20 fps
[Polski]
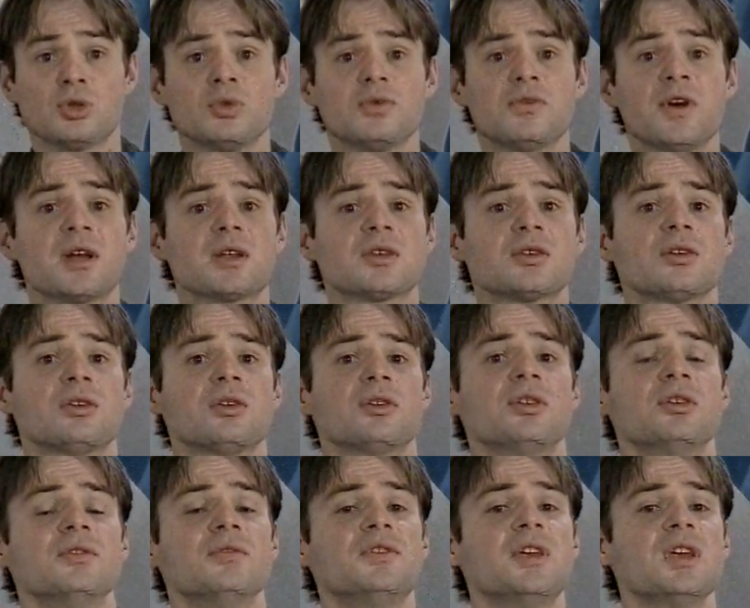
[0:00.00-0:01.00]
Tu
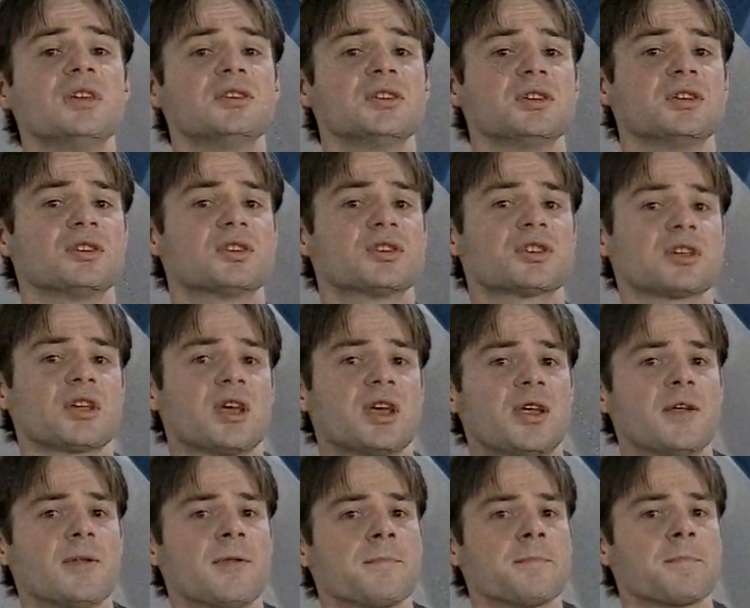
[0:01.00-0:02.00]
warto y, wiedzieć,
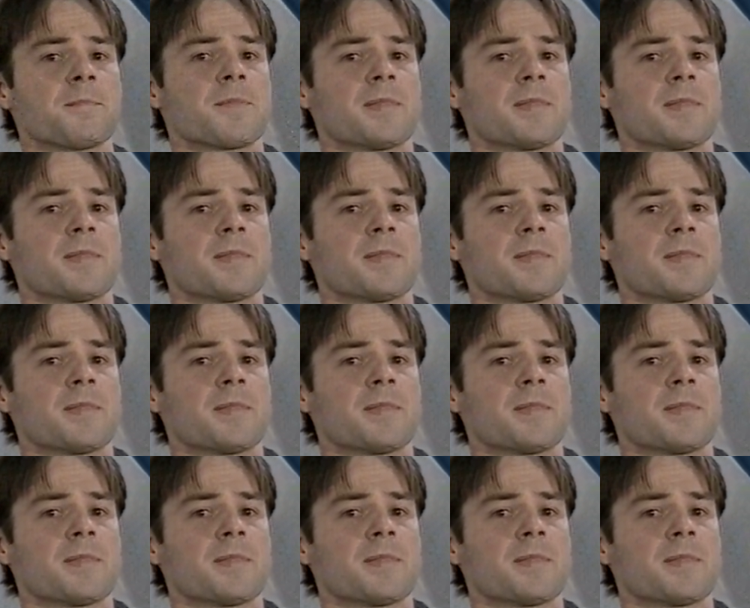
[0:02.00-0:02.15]
że